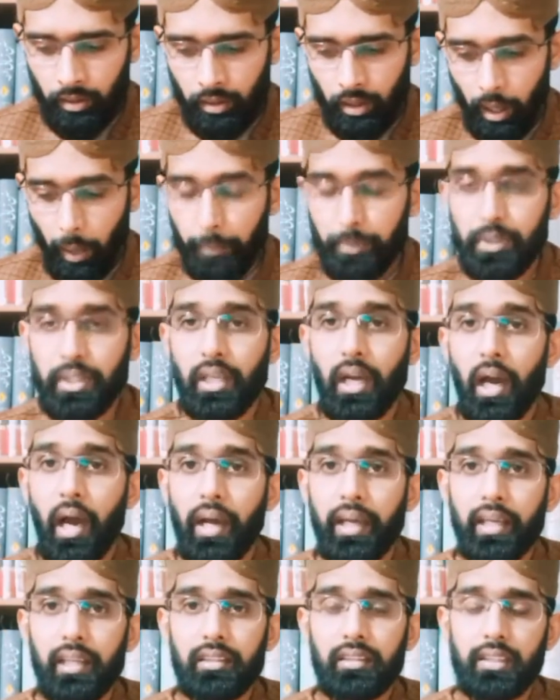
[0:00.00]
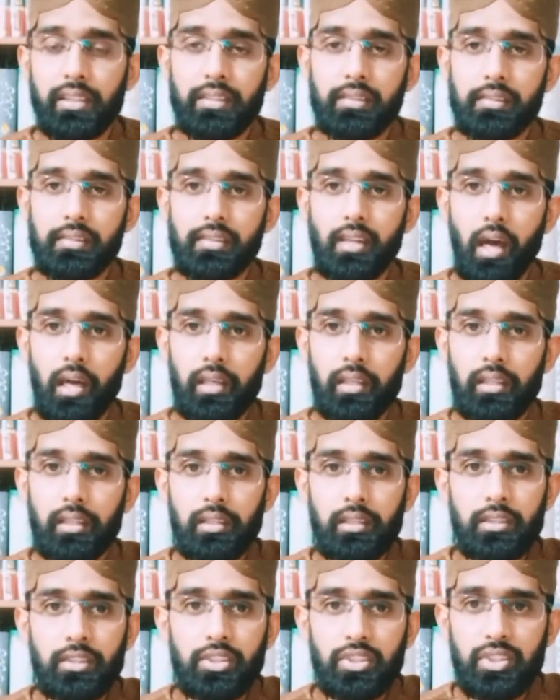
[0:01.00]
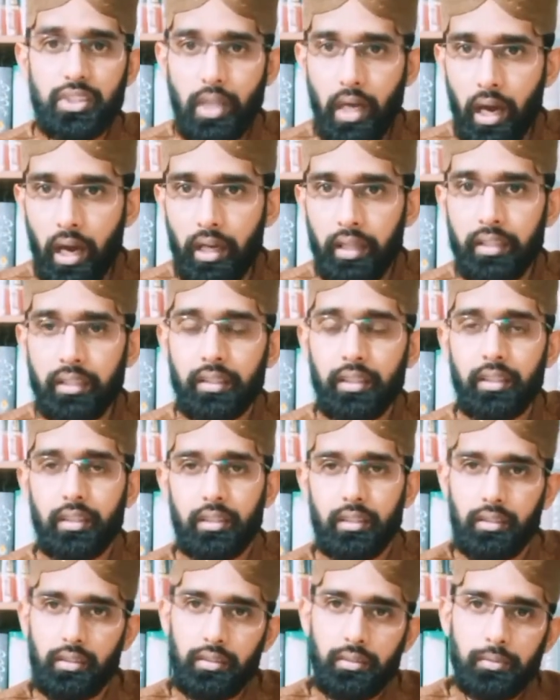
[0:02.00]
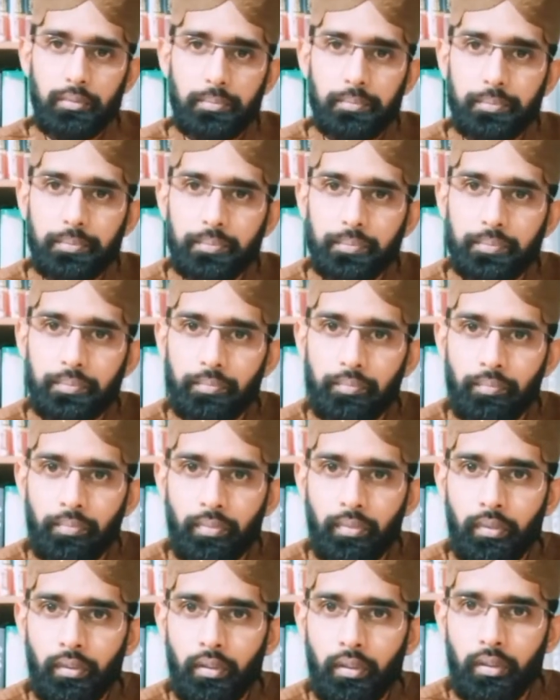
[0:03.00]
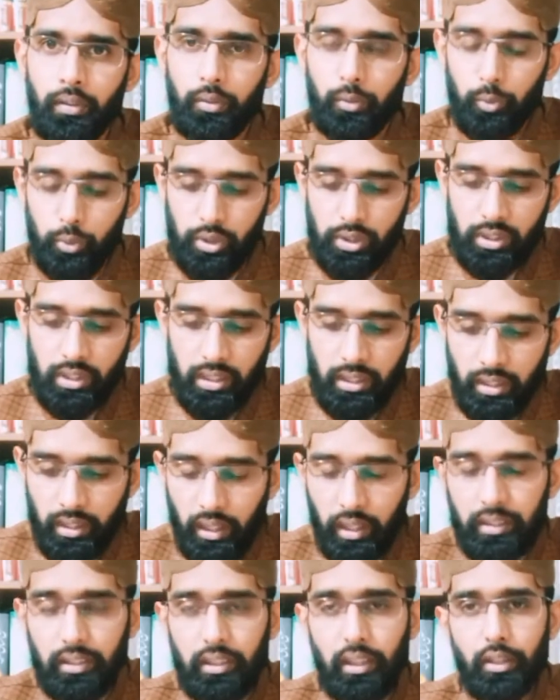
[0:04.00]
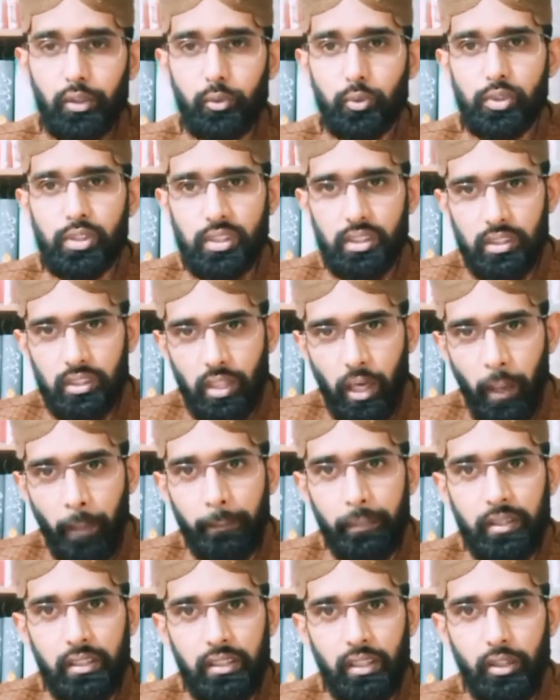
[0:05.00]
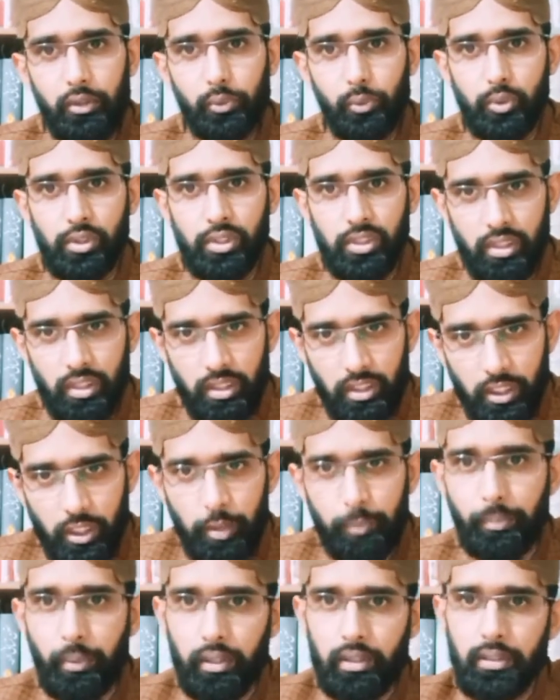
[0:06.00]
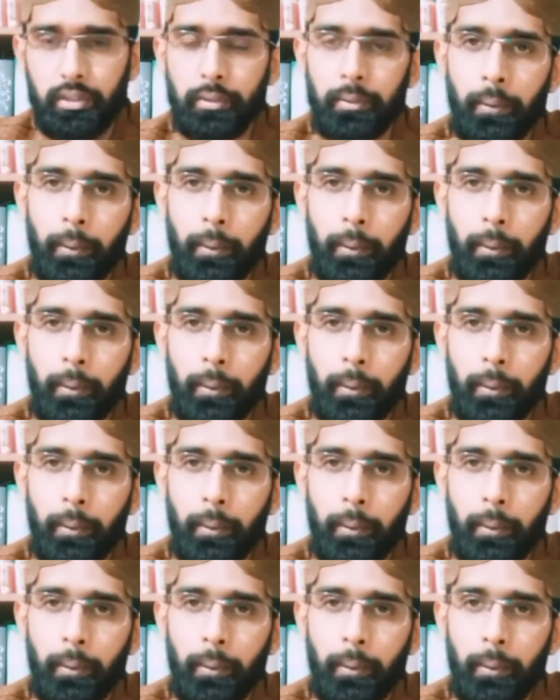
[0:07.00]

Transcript: अब ये आयत इंसानी जान की उसकी कदर उसकी अहमियत उसकी कीमत